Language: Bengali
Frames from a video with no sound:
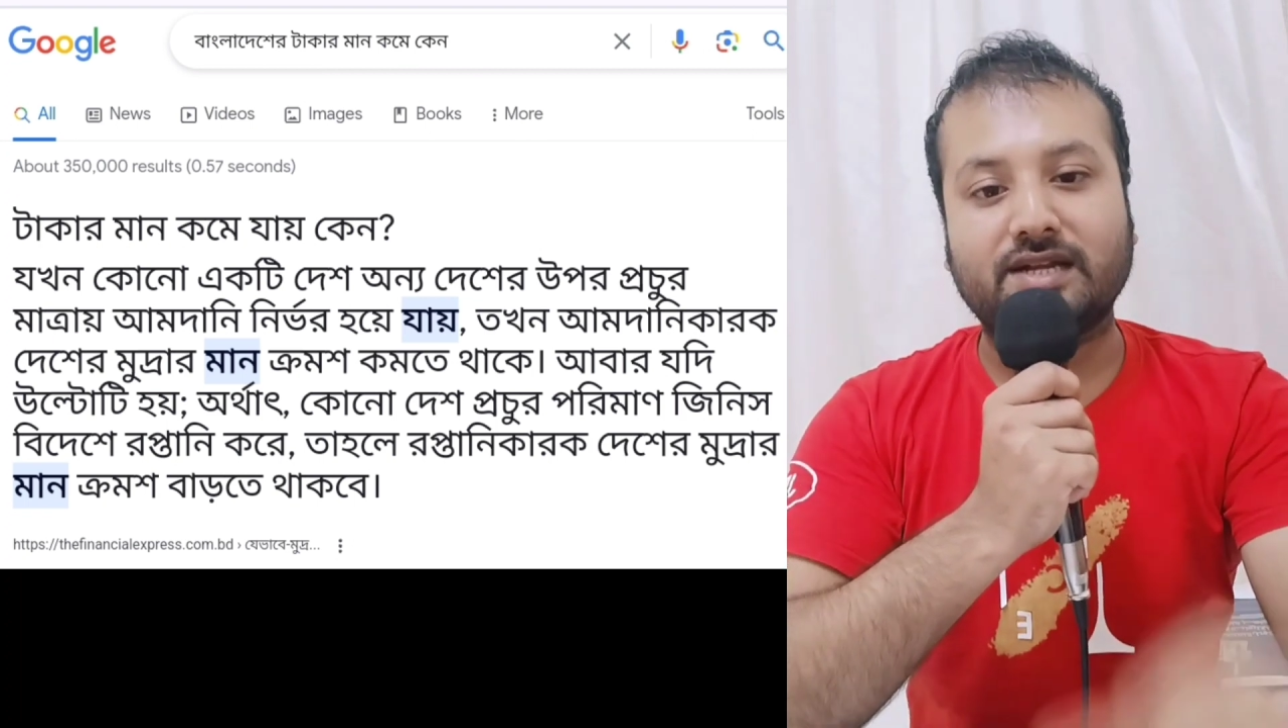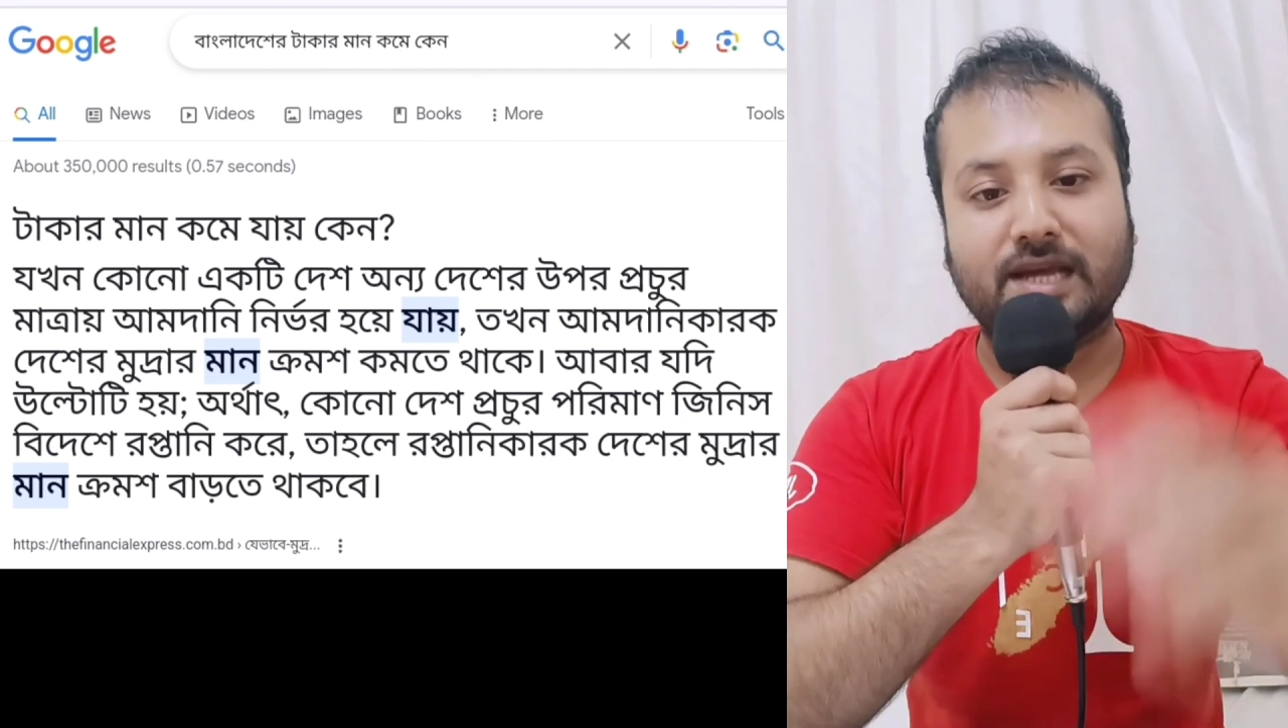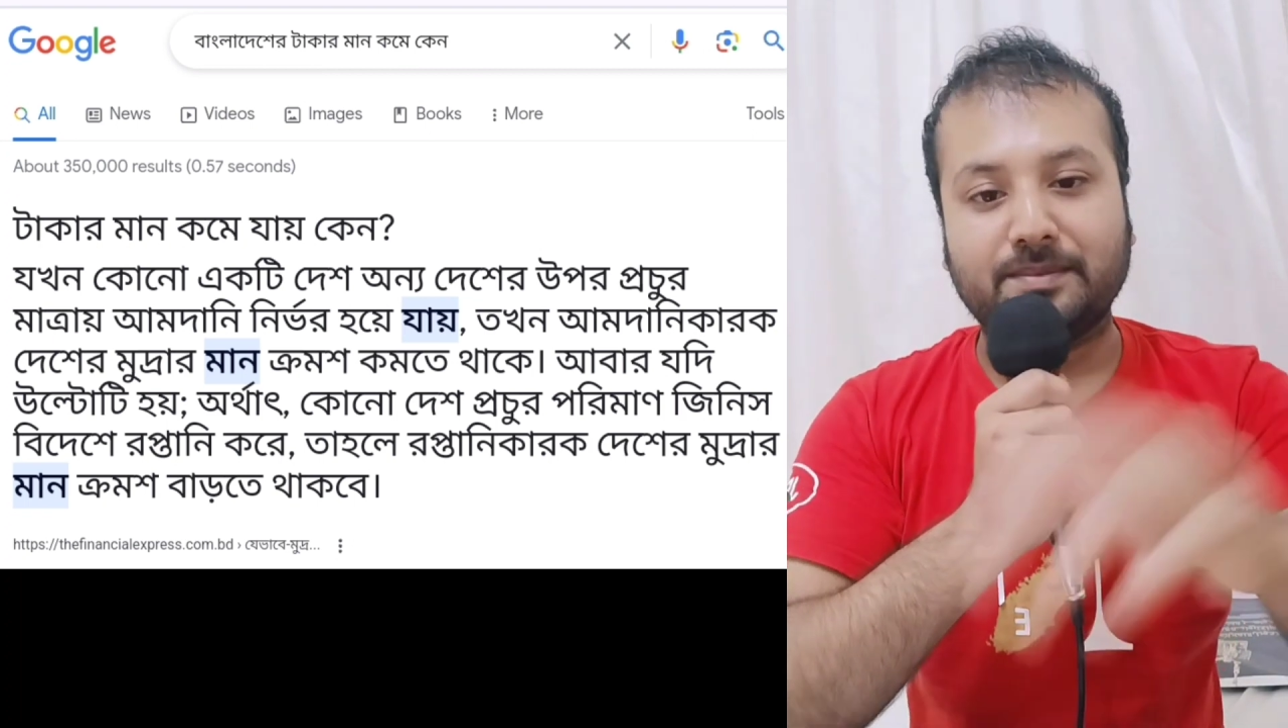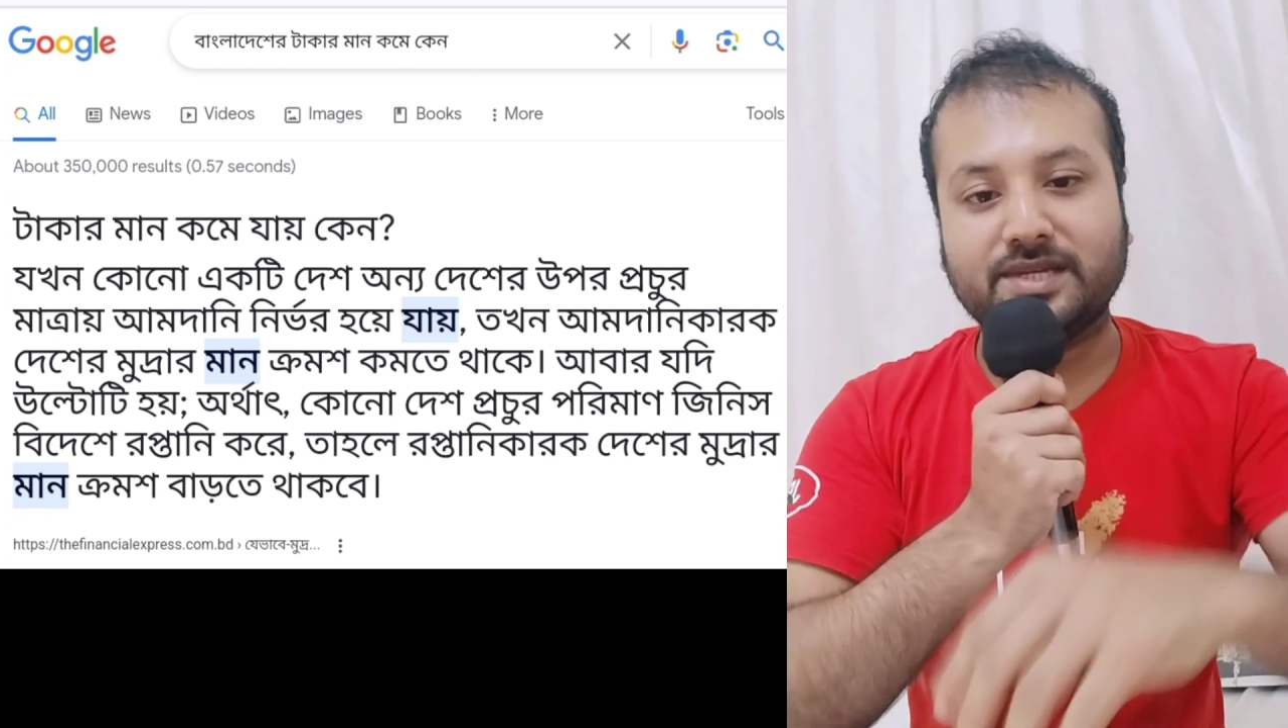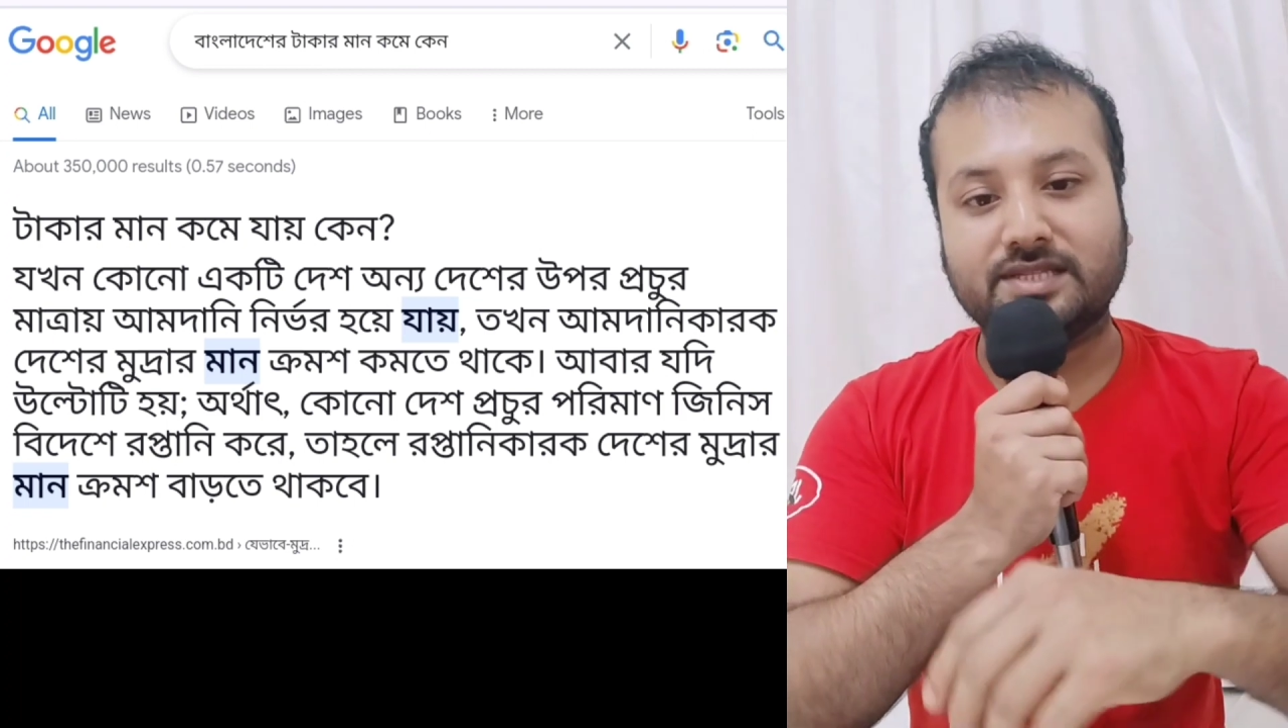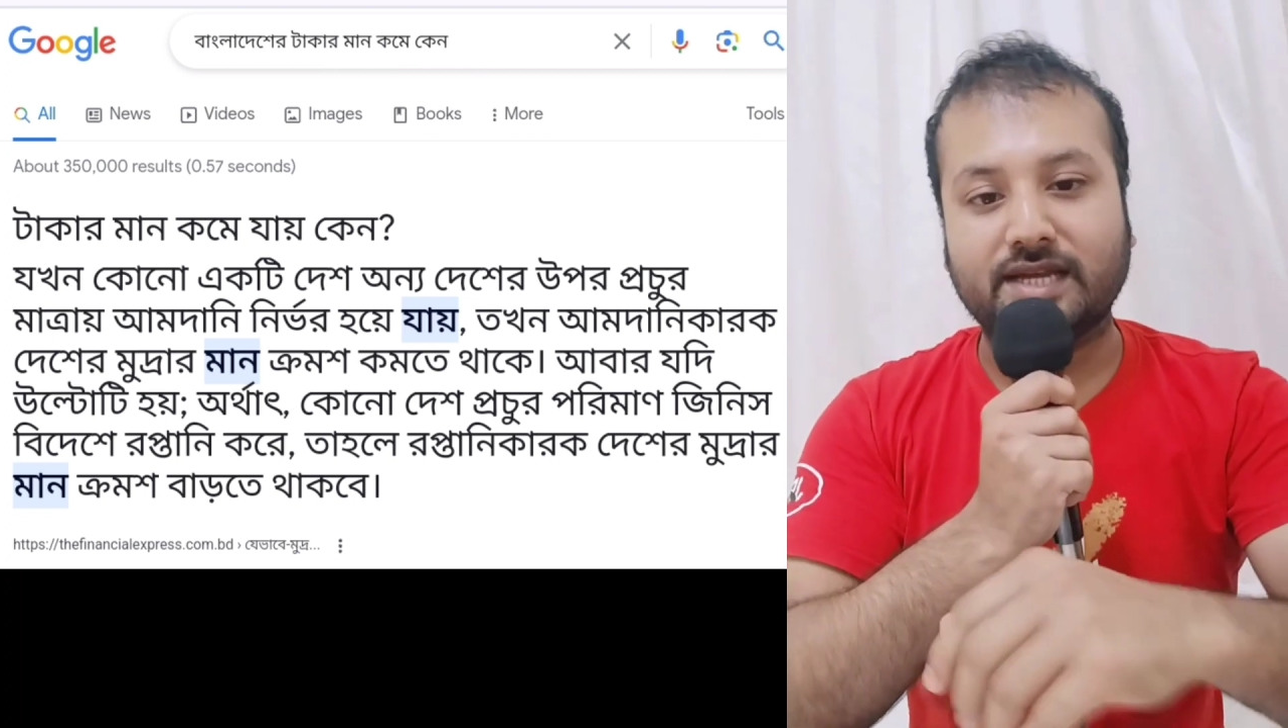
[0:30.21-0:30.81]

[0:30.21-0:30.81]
দাবিয়ে